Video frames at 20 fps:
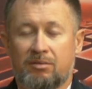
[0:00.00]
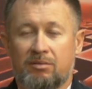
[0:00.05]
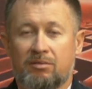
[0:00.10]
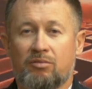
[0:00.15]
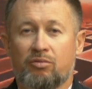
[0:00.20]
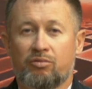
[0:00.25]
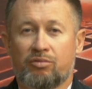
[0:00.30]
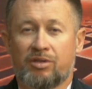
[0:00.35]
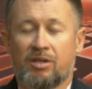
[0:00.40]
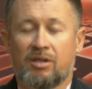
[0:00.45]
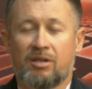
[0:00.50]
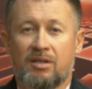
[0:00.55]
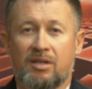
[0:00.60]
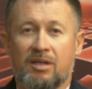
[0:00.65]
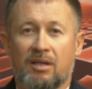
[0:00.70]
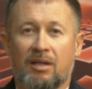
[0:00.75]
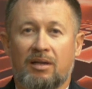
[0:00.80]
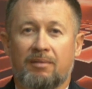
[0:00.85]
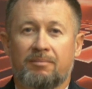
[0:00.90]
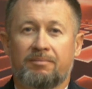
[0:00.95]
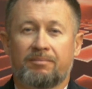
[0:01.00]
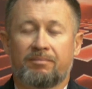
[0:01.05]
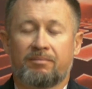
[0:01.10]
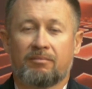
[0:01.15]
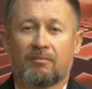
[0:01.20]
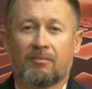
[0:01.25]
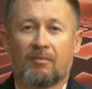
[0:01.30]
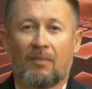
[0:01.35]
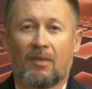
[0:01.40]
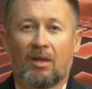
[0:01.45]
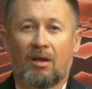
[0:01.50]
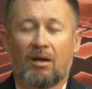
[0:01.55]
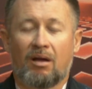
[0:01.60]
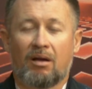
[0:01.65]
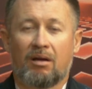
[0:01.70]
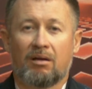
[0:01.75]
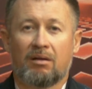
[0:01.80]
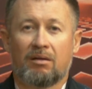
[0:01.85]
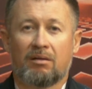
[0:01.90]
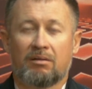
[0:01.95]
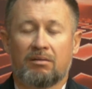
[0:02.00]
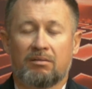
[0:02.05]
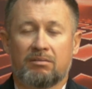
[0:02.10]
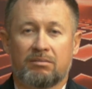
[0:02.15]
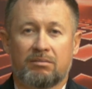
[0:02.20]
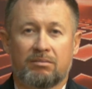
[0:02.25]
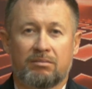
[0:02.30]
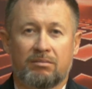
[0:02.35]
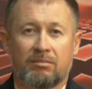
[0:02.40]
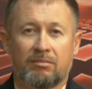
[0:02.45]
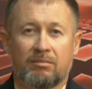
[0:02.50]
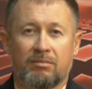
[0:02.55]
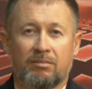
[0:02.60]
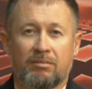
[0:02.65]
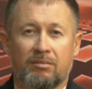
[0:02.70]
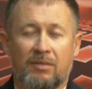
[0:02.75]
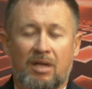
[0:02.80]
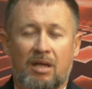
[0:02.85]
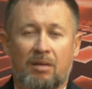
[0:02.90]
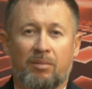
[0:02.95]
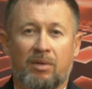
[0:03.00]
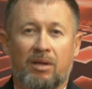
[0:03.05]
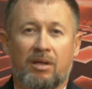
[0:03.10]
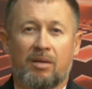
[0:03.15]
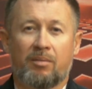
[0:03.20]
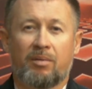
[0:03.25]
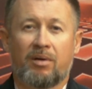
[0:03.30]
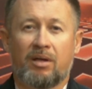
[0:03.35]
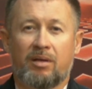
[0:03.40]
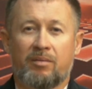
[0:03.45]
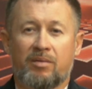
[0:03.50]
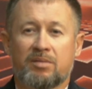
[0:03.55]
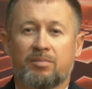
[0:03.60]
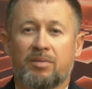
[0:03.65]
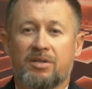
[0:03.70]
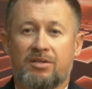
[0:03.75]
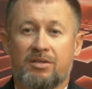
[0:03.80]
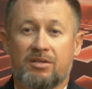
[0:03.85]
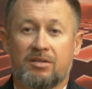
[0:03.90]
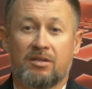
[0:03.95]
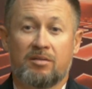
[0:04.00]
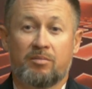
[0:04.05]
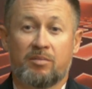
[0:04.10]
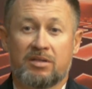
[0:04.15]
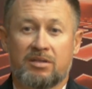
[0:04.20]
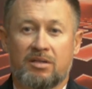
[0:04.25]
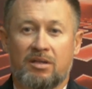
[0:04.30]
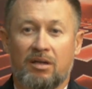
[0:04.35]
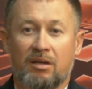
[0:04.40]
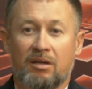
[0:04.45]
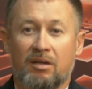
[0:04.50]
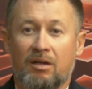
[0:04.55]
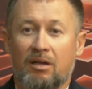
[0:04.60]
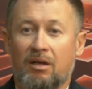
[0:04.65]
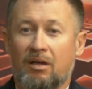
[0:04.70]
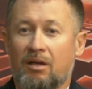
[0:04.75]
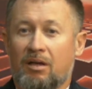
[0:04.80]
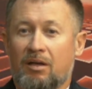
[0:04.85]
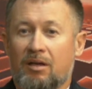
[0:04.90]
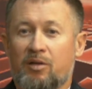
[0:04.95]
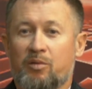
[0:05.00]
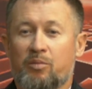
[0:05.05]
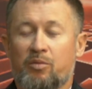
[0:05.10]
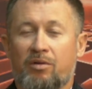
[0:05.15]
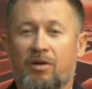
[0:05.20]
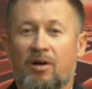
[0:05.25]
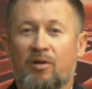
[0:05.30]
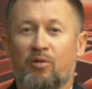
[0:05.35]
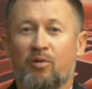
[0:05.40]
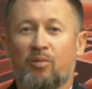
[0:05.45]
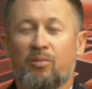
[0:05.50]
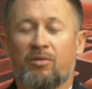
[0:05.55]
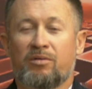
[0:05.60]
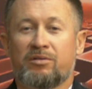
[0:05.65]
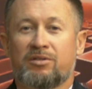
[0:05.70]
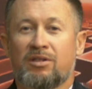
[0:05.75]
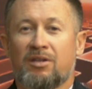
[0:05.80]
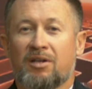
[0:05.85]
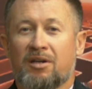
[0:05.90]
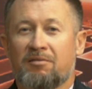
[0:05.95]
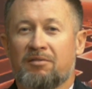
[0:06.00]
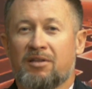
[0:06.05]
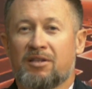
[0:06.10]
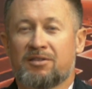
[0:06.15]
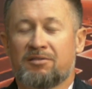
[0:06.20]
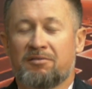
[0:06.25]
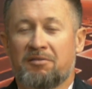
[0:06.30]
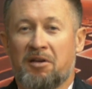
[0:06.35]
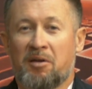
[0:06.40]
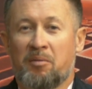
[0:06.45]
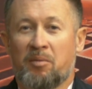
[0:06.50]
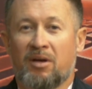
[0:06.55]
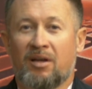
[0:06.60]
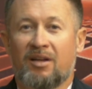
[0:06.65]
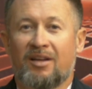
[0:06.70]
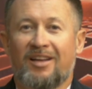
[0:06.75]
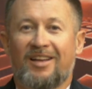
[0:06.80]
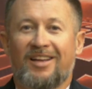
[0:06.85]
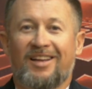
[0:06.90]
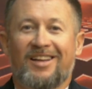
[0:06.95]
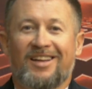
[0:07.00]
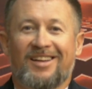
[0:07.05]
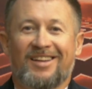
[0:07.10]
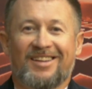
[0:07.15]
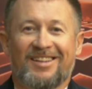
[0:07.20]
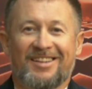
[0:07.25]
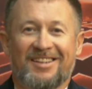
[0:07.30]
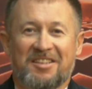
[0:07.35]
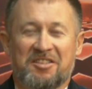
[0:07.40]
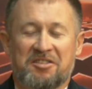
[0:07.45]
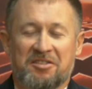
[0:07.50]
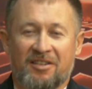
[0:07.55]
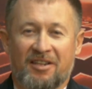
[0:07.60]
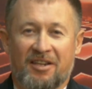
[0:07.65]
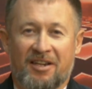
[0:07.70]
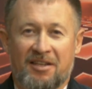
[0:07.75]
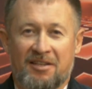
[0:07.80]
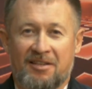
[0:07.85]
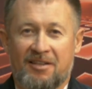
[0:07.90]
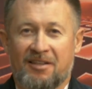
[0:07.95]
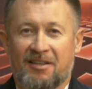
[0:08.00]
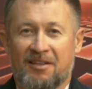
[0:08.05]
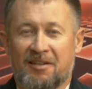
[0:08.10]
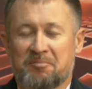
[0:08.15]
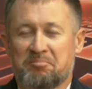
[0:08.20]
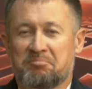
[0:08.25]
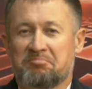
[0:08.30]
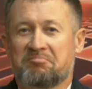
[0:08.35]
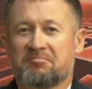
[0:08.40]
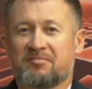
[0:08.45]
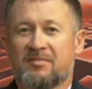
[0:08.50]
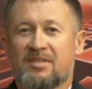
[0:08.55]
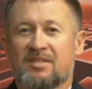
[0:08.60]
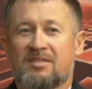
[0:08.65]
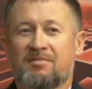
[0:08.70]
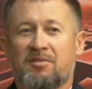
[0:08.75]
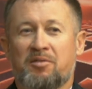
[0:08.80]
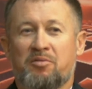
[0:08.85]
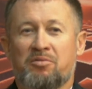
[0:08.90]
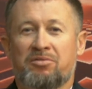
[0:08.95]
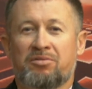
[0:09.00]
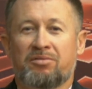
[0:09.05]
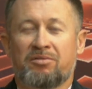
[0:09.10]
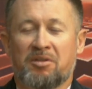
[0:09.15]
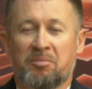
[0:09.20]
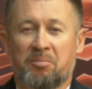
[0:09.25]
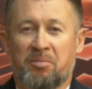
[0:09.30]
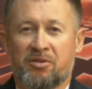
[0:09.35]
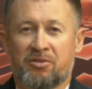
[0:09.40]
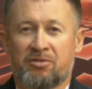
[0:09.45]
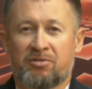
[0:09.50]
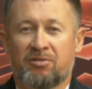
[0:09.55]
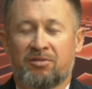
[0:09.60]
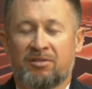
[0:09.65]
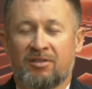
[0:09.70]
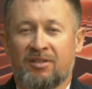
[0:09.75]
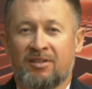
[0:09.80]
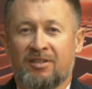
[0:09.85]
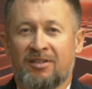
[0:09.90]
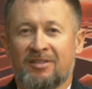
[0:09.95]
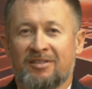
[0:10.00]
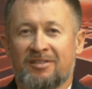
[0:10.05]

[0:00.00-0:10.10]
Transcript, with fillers: тушки тела, Э, мне была необходимость почистить мозги. Я думаю, как у любого человека в наше время, э, человека дела, с ведущего напряженный